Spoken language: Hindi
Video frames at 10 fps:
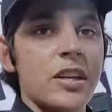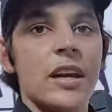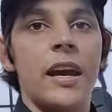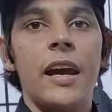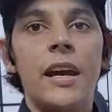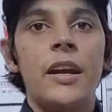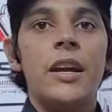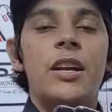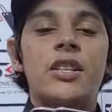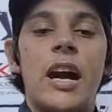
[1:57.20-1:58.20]
जी है
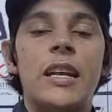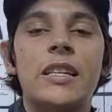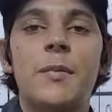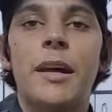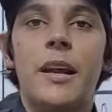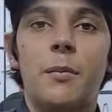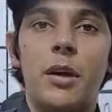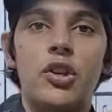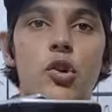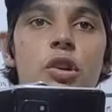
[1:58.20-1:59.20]
चार जी बी रैम
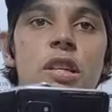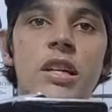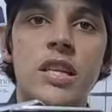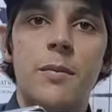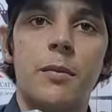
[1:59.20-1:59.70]
में चौंसठ जी बी